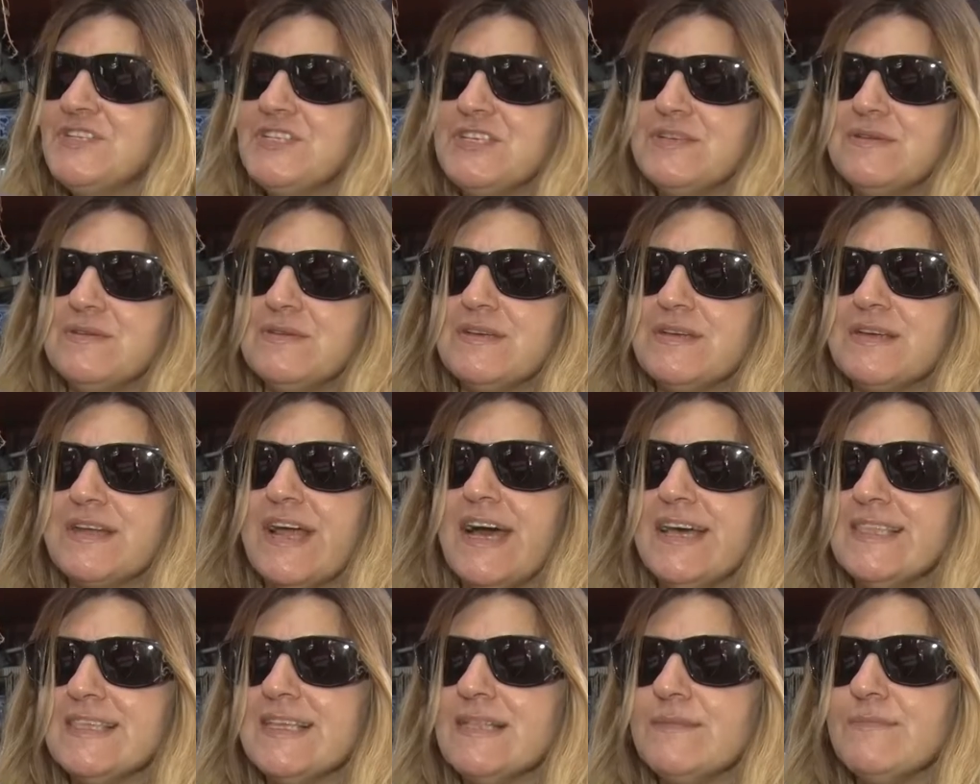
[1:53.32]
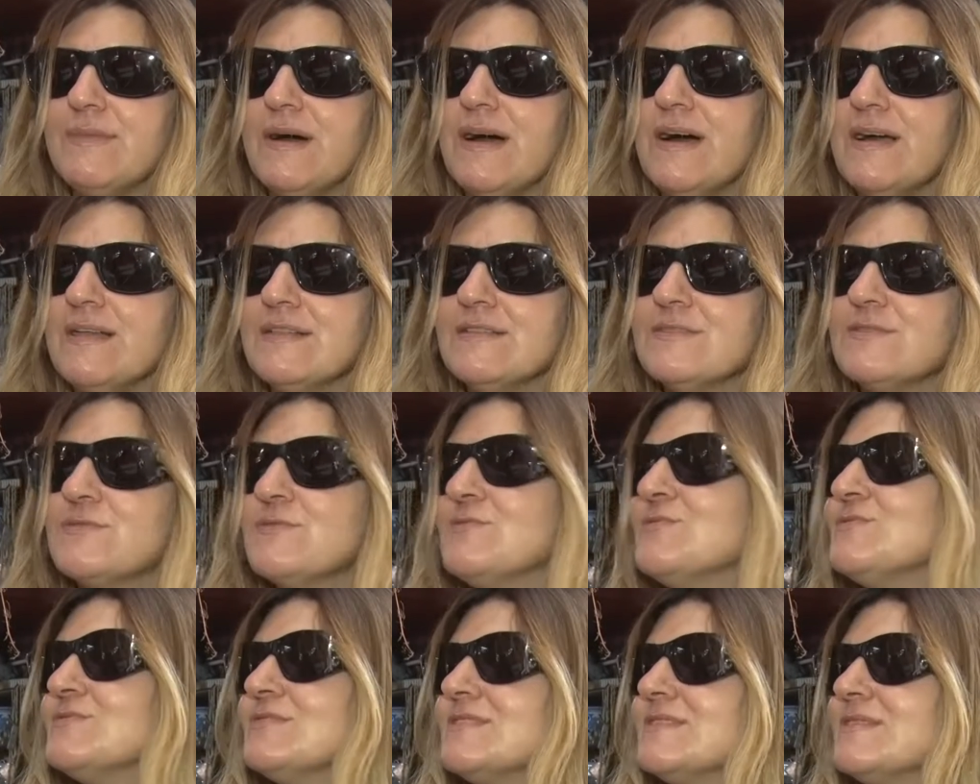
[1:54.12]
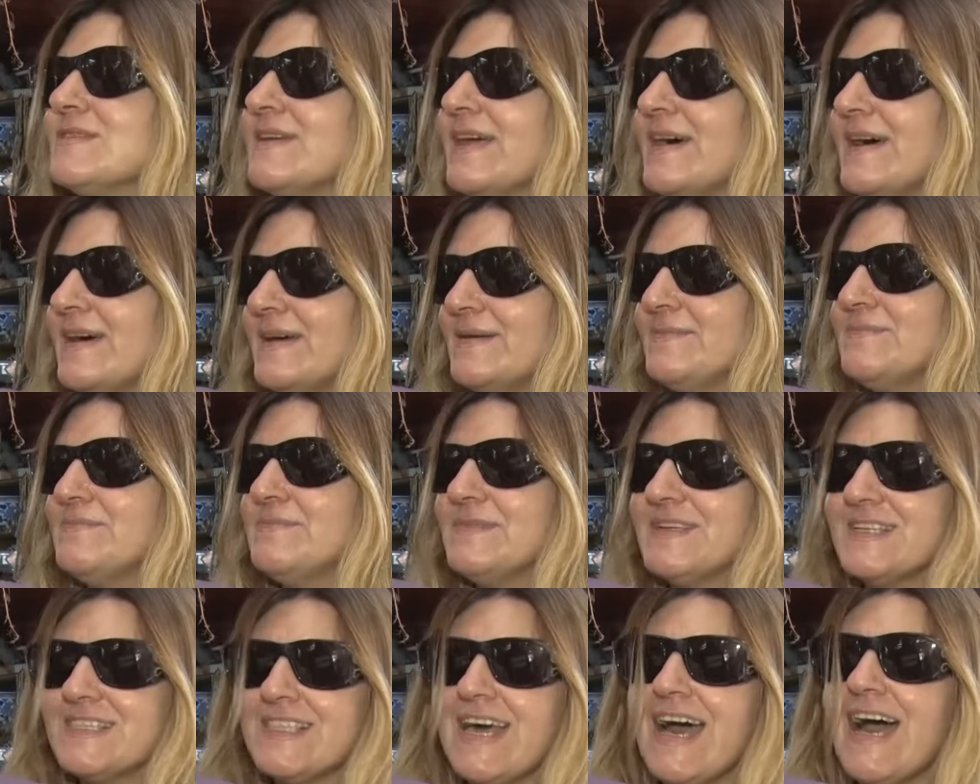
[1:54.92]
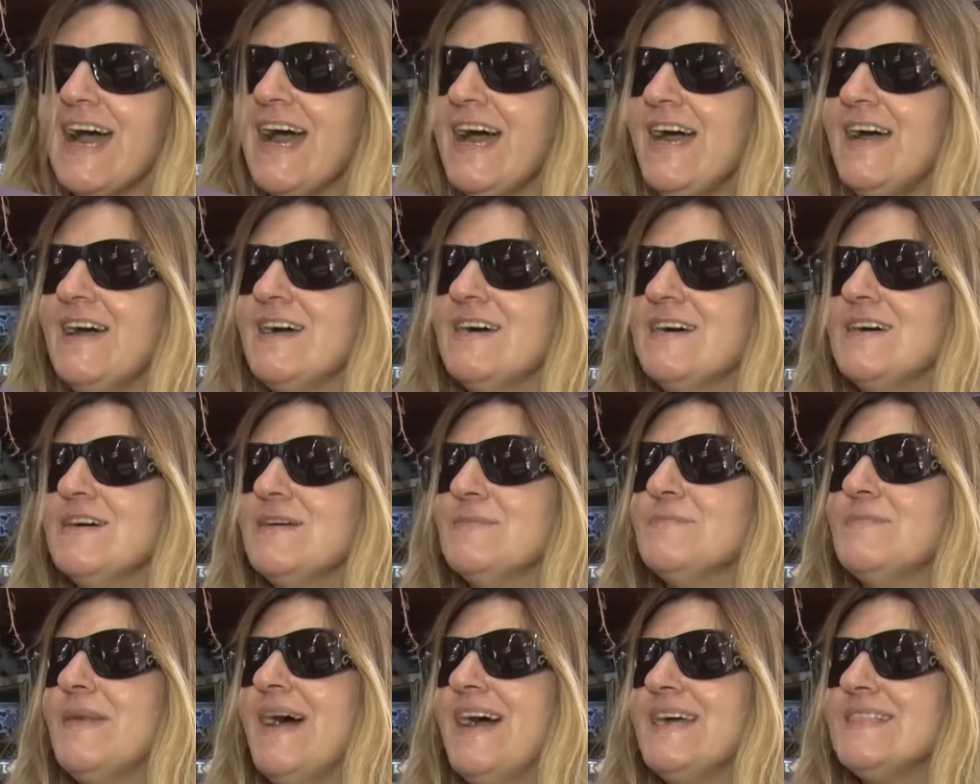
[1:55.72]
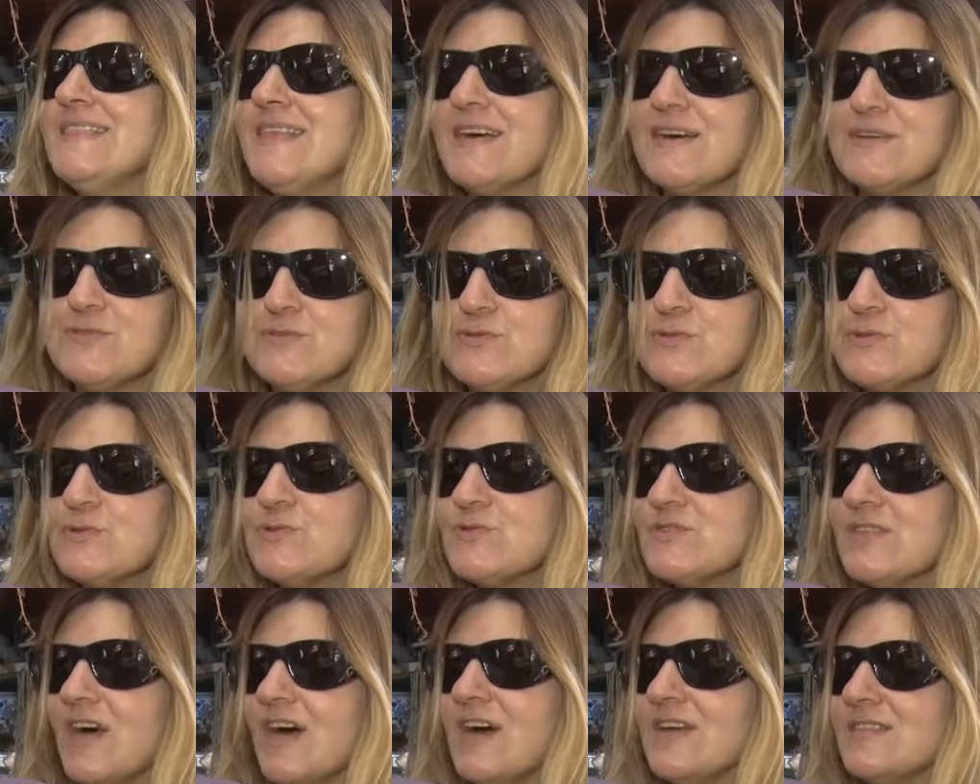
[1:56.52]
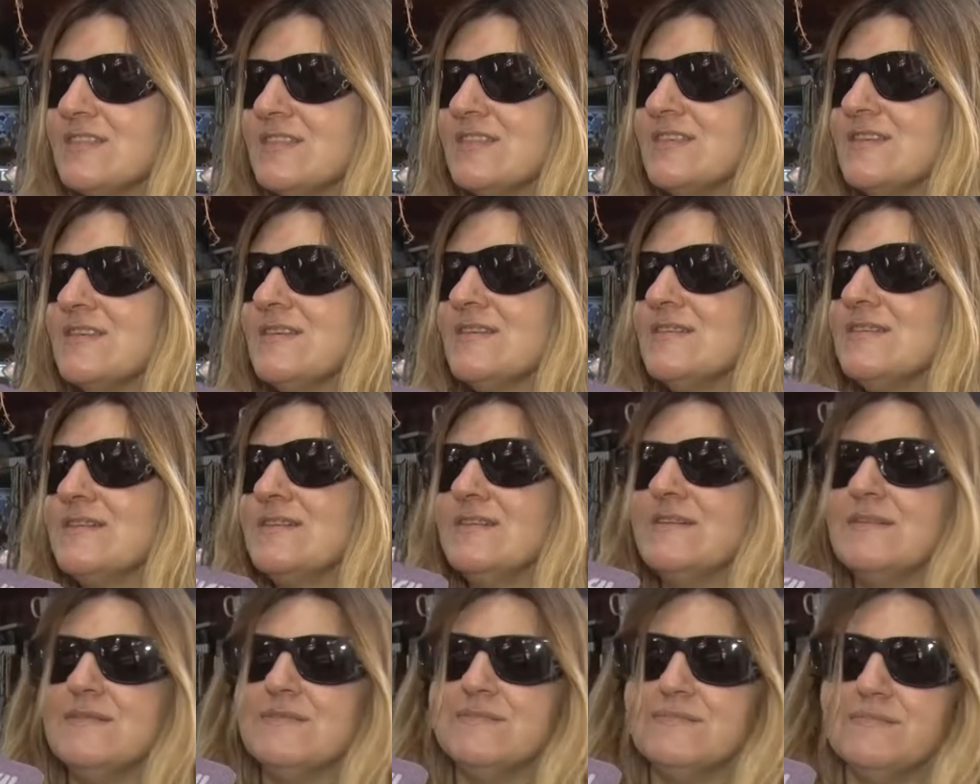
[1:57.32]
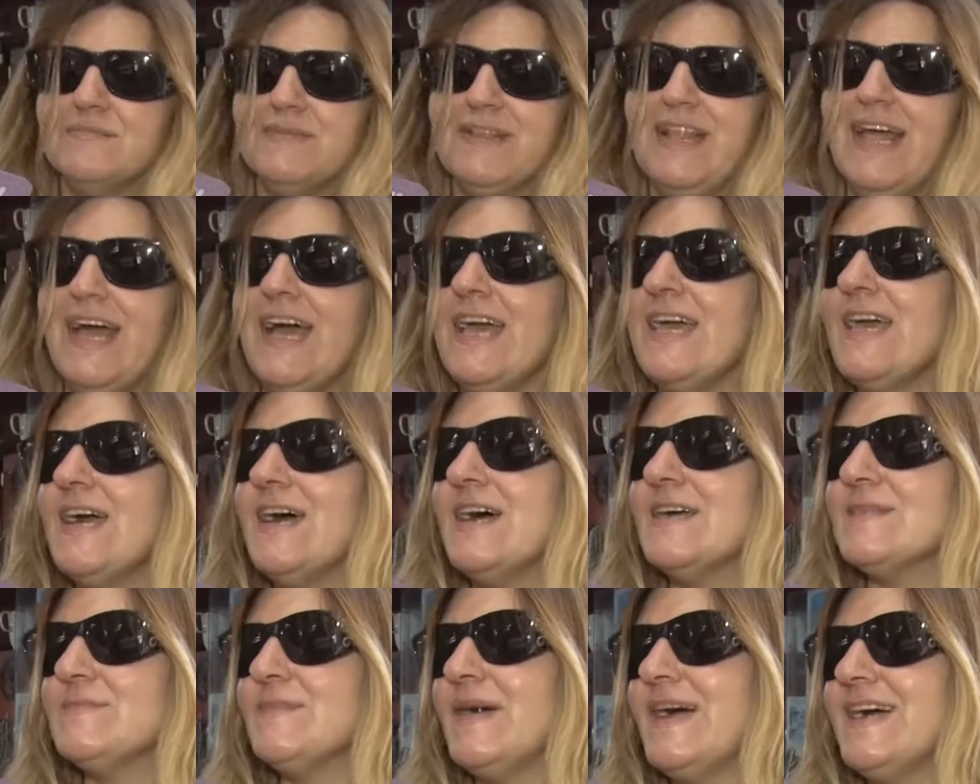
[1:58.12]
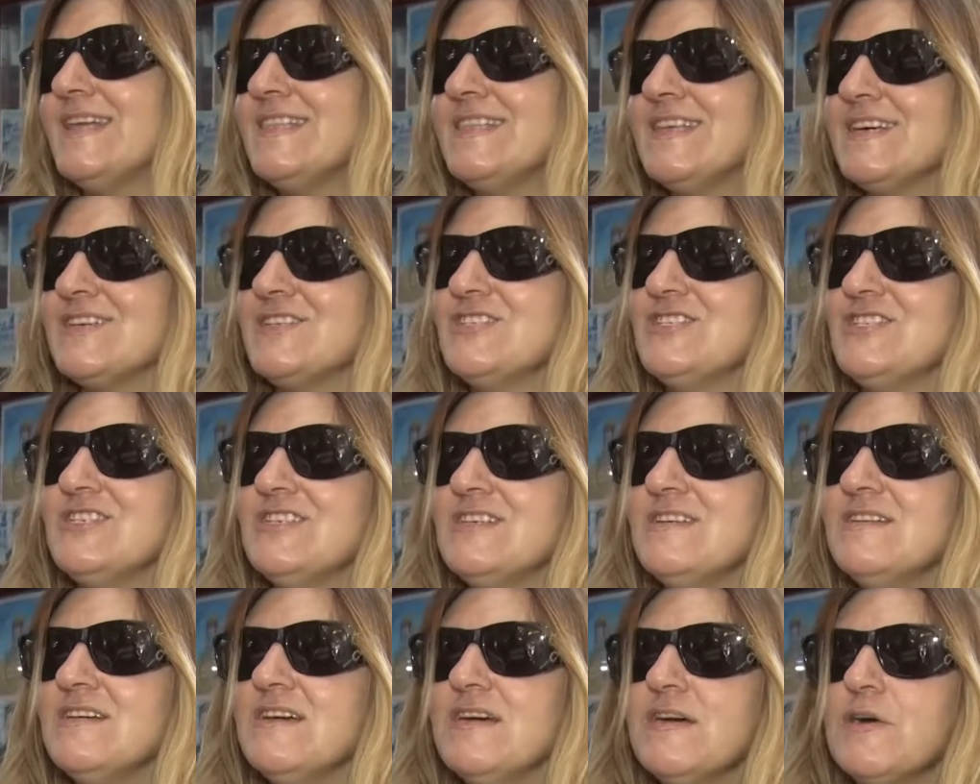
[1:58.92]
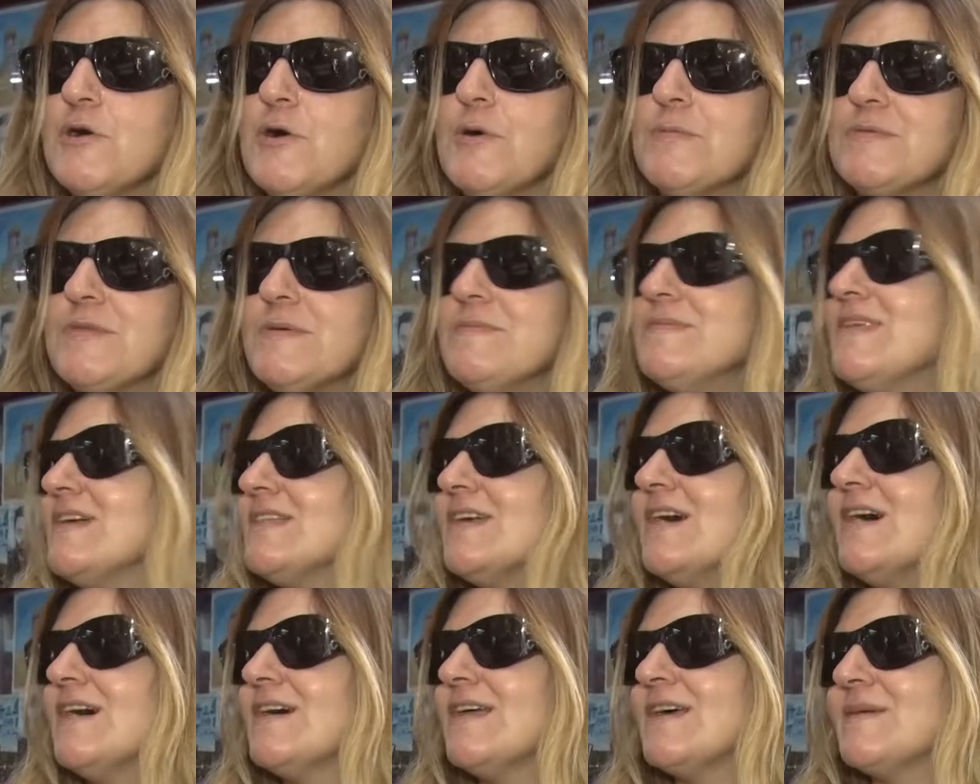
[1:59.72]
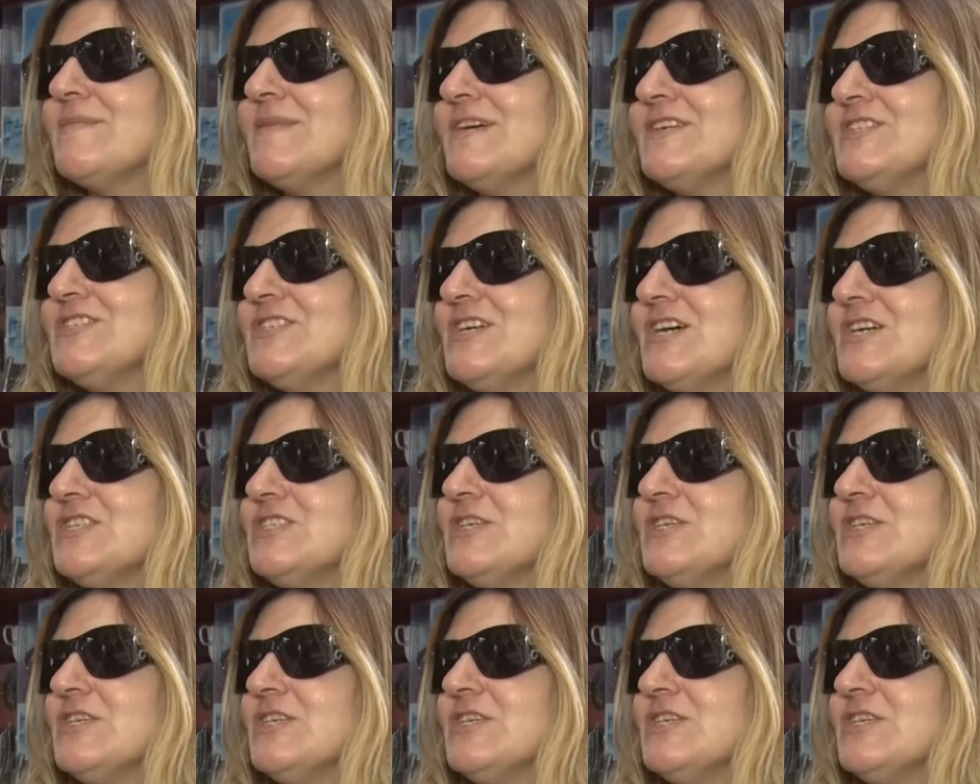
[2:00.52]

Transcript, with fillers: شيء راحه البال تكون مرتاح ما عندك ضغوطات بالحياه آه، ما عندك شيء وبتبدا نهارك باشياء